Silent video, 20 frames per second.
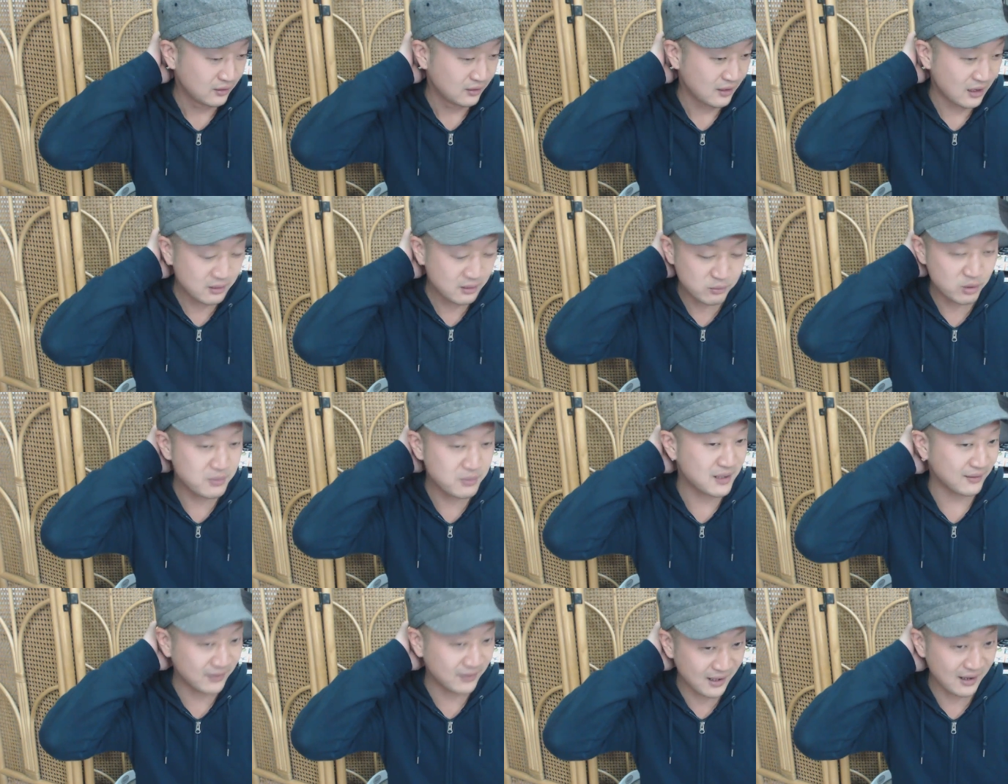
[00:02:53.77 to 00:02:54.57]
何も意
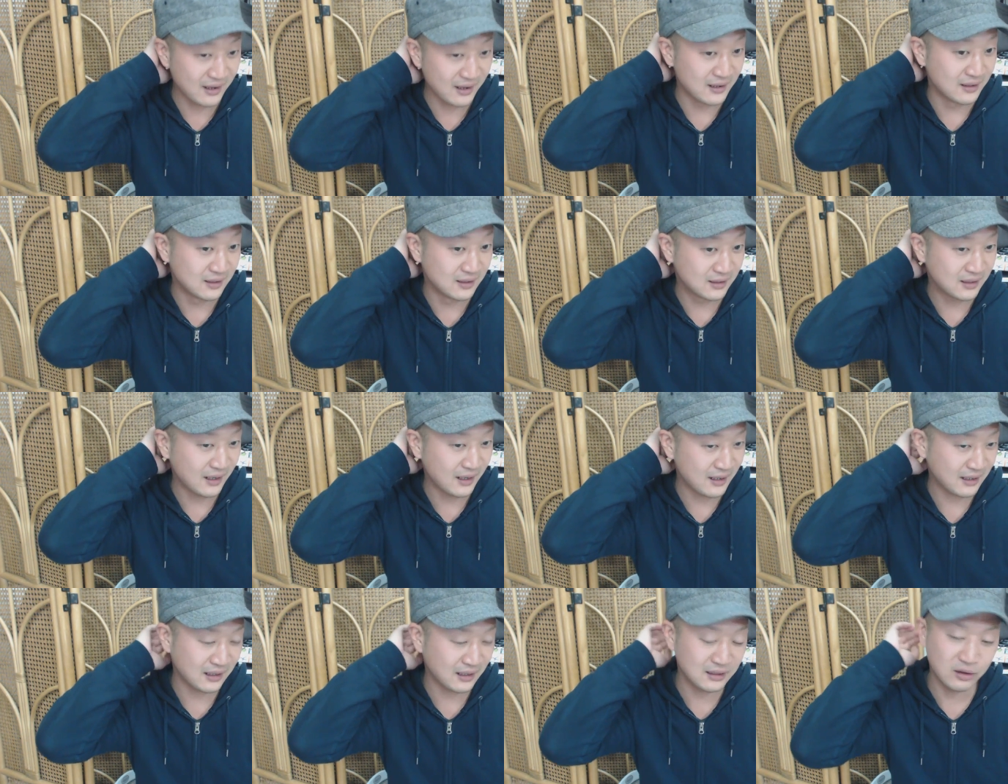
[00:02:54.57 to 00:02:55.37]
味がない。
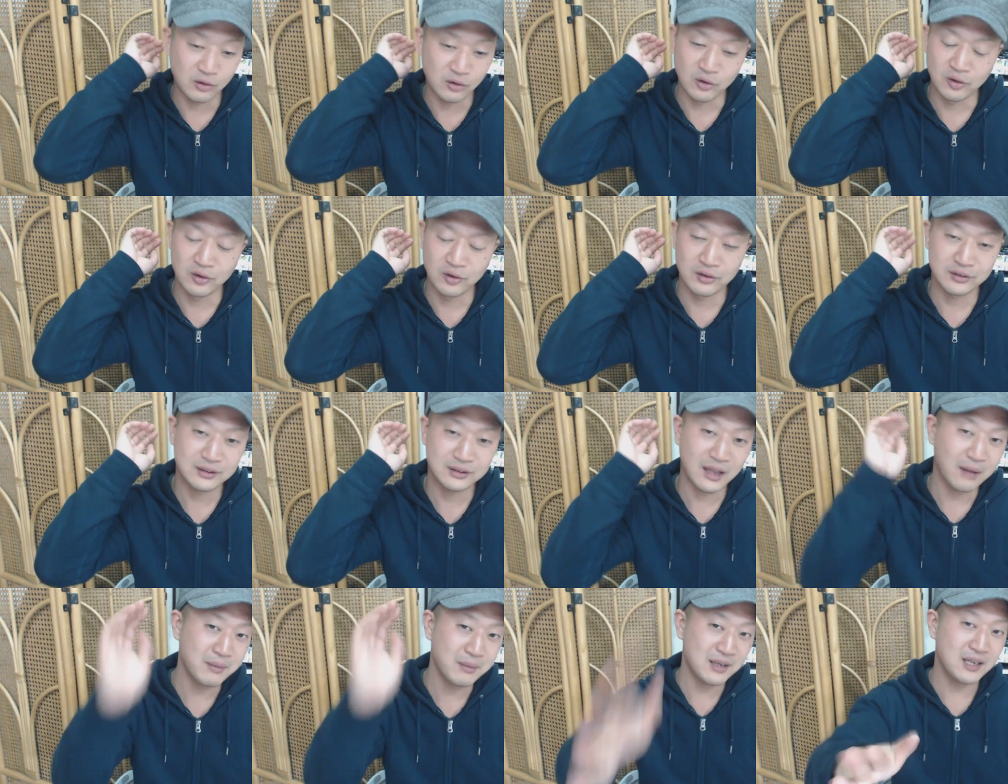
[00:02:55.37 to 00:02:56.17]
誰かの
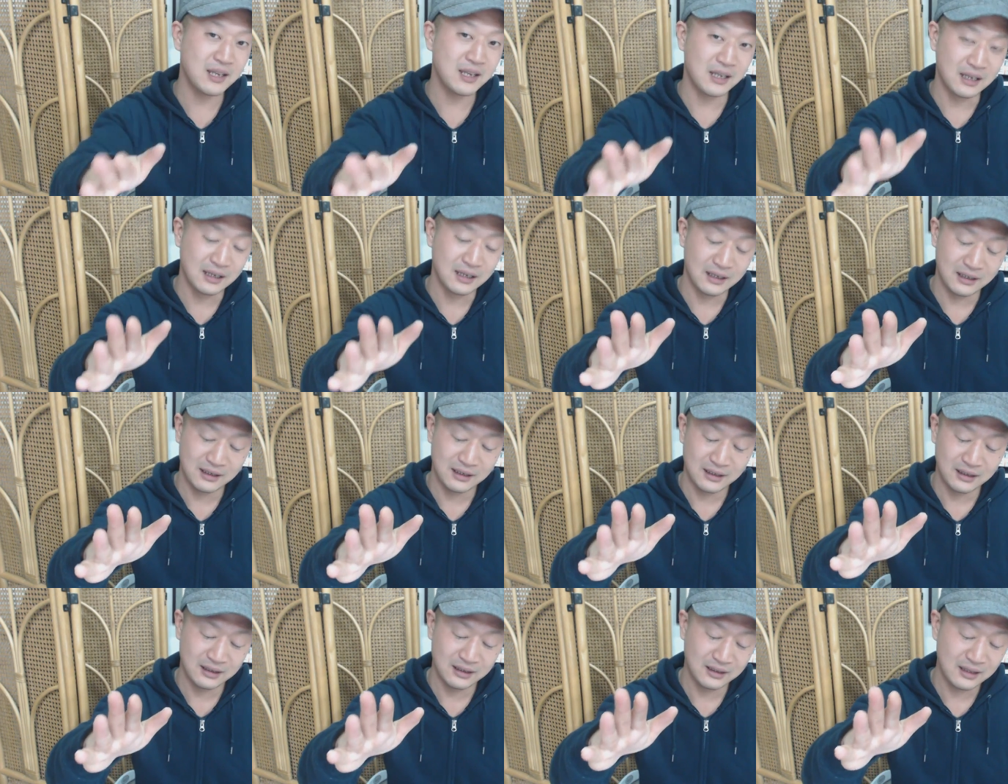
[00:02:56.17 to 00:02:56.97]
ために
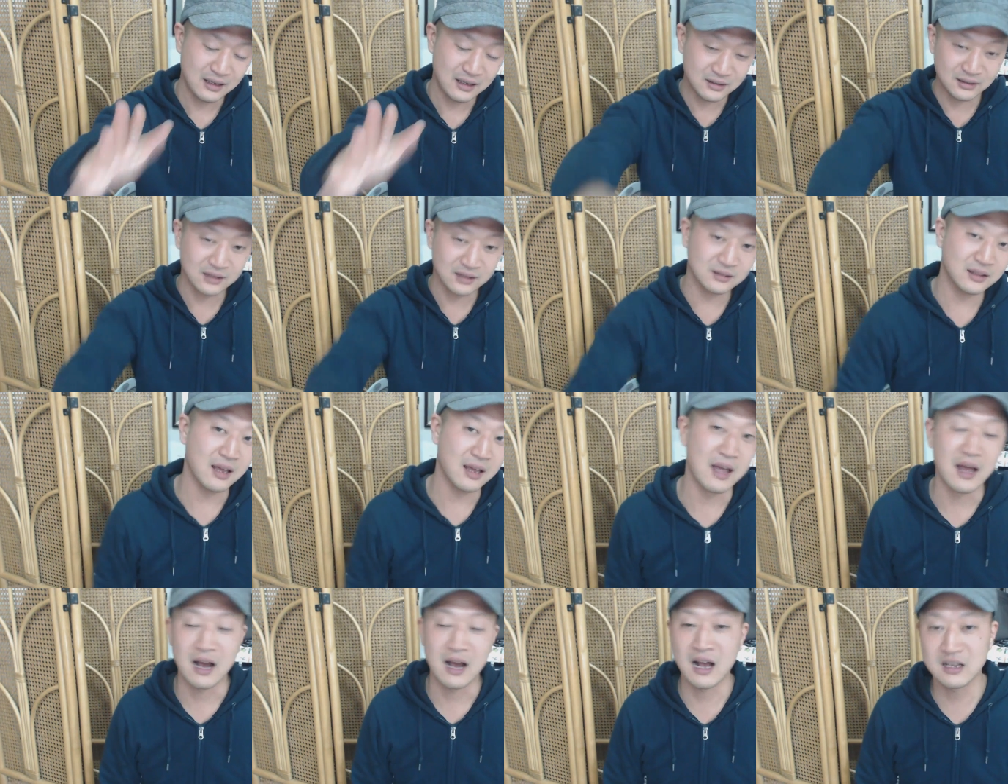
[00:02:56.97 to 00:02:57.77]
役立っ
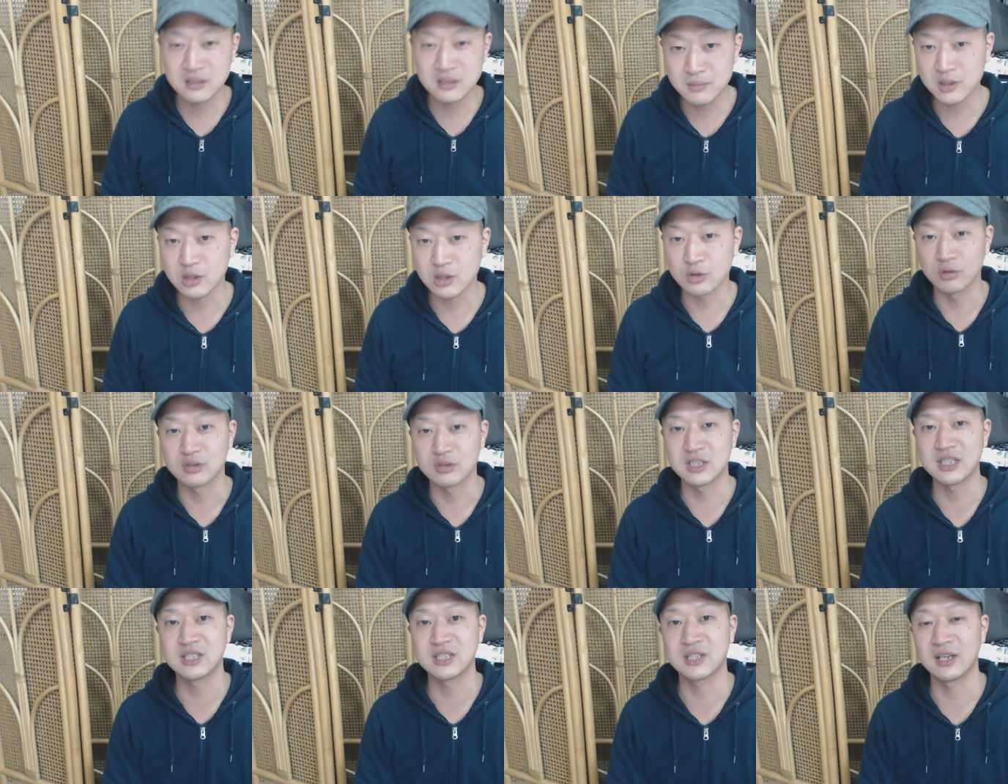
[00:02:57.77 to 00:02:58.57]
て初めてその
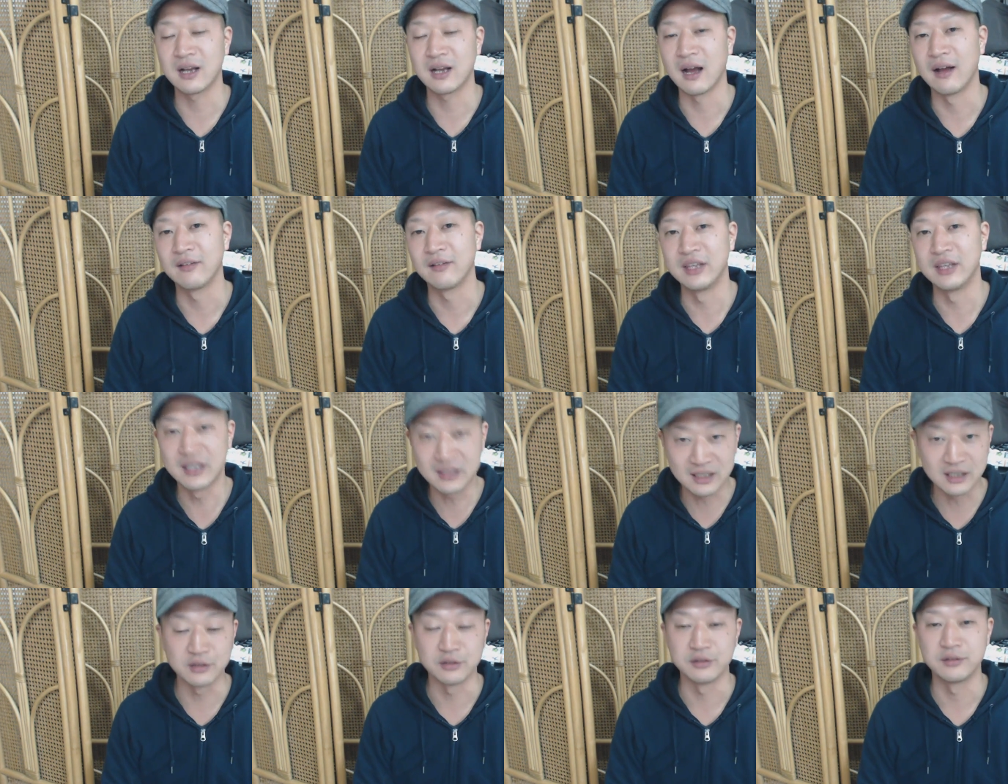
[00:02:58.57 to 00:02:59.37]
知識が
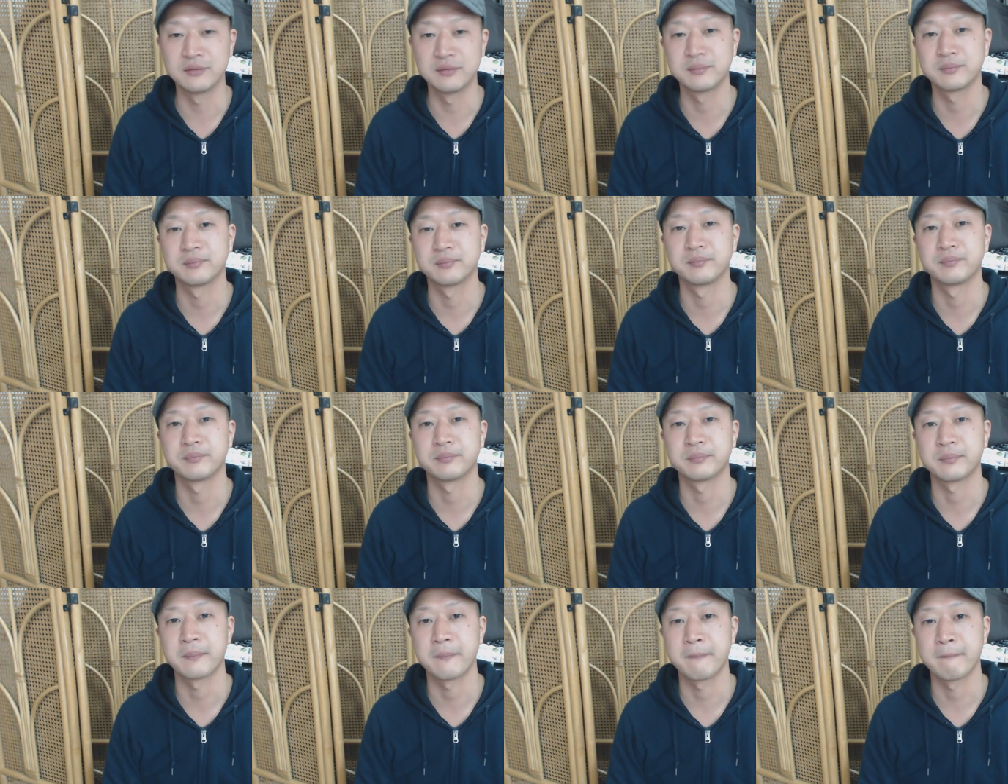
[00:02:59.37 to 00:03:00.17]
生きる、
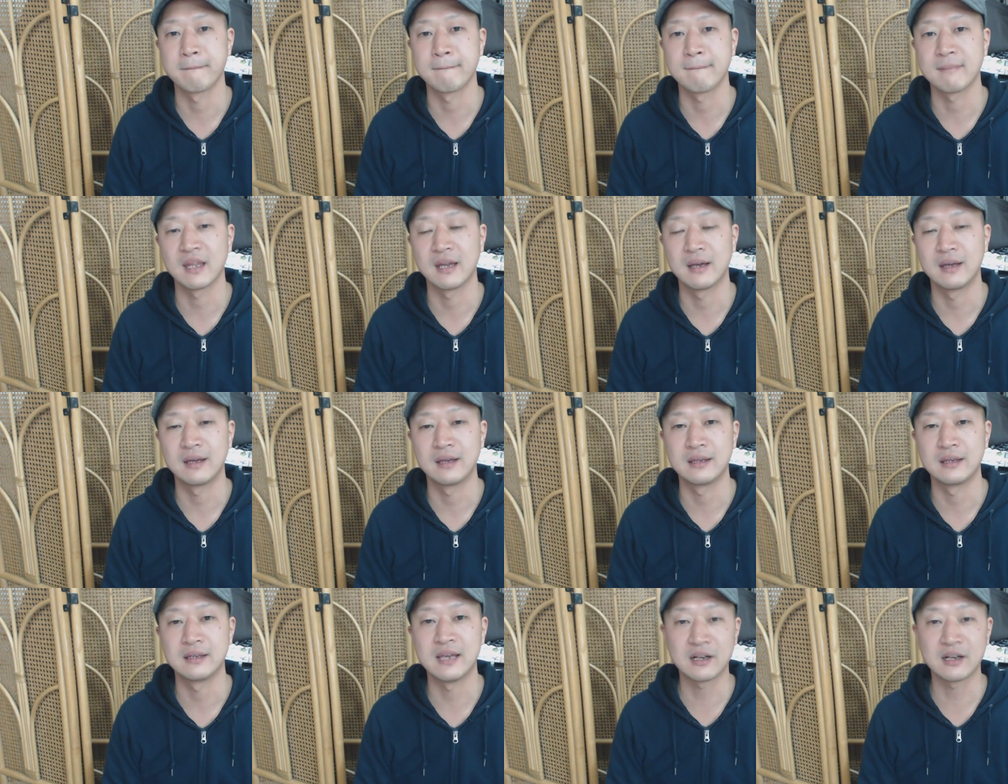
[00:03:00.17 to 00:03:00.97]

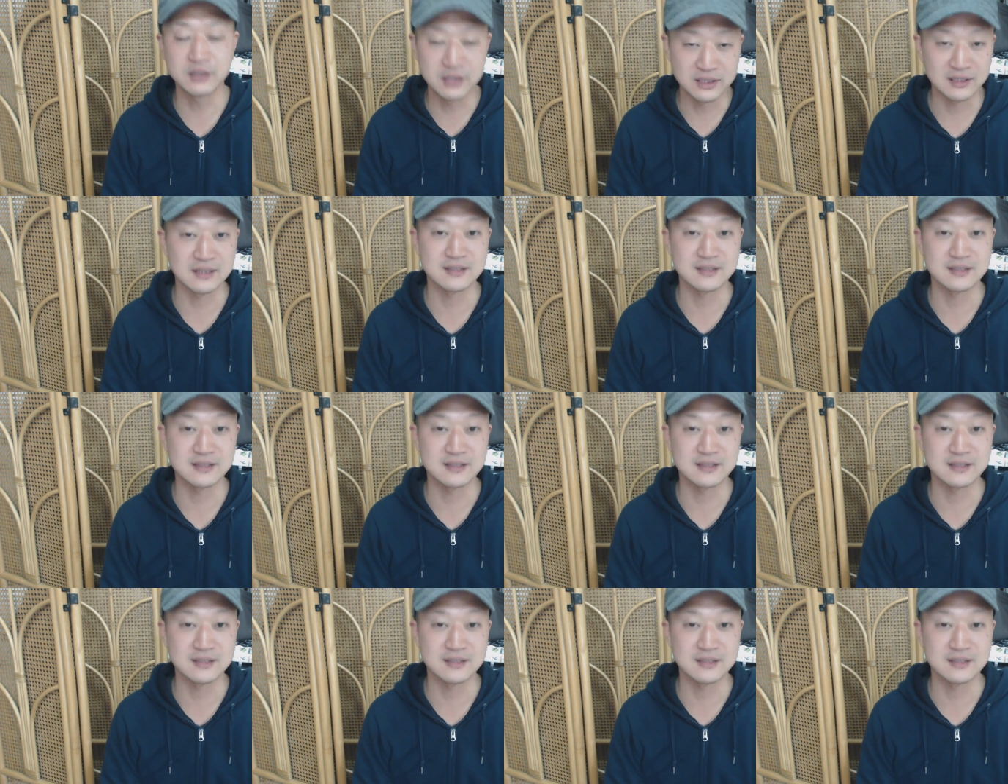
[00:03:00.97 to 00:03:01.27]
役に